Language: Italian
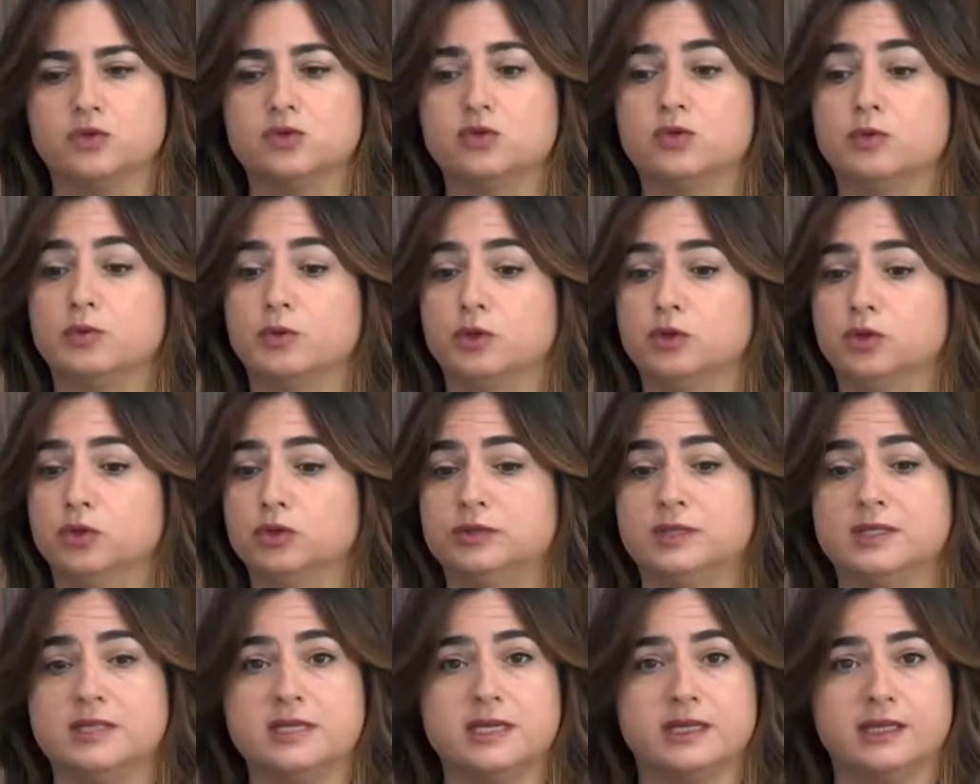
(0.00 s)
sui,
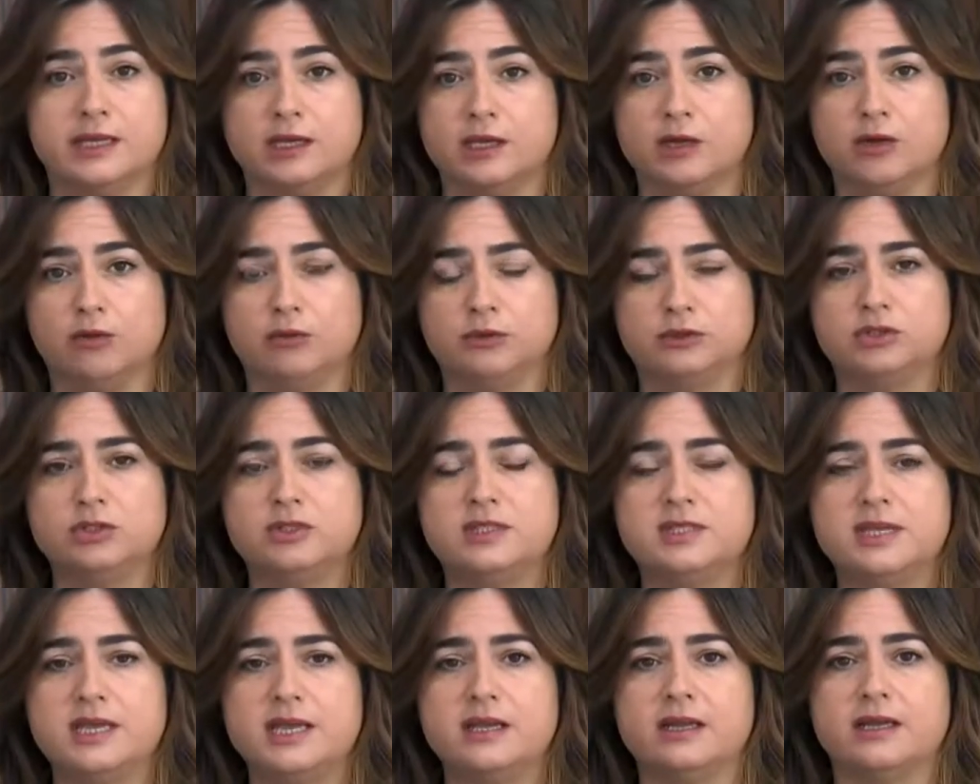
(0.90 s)
prodotti sia dei chilometri
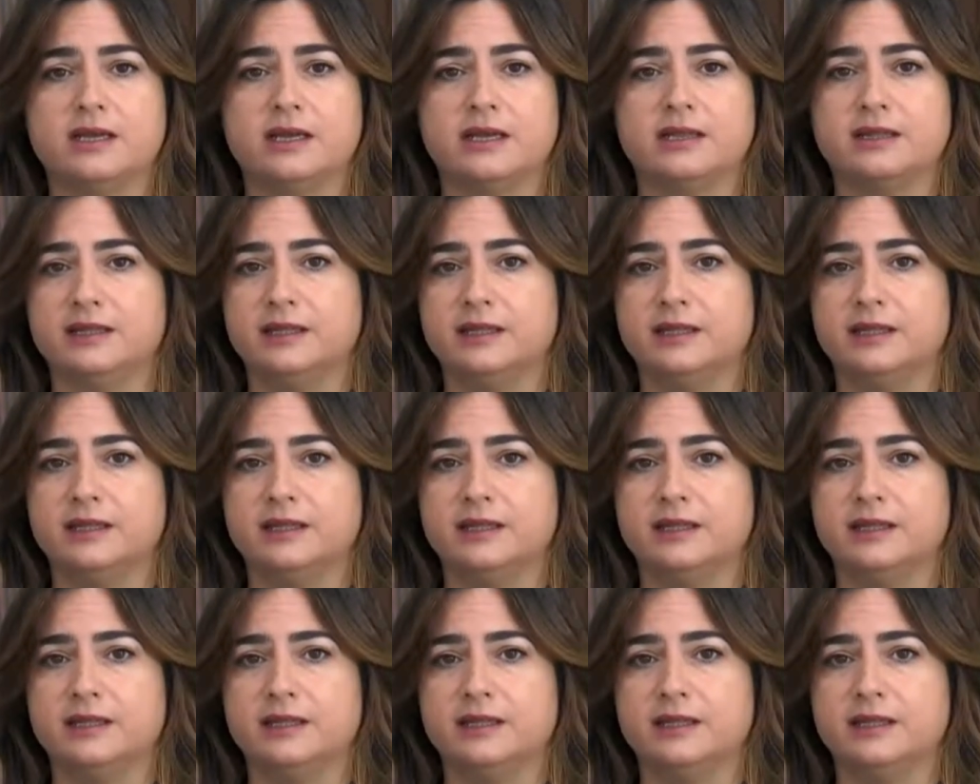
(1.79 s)
zero che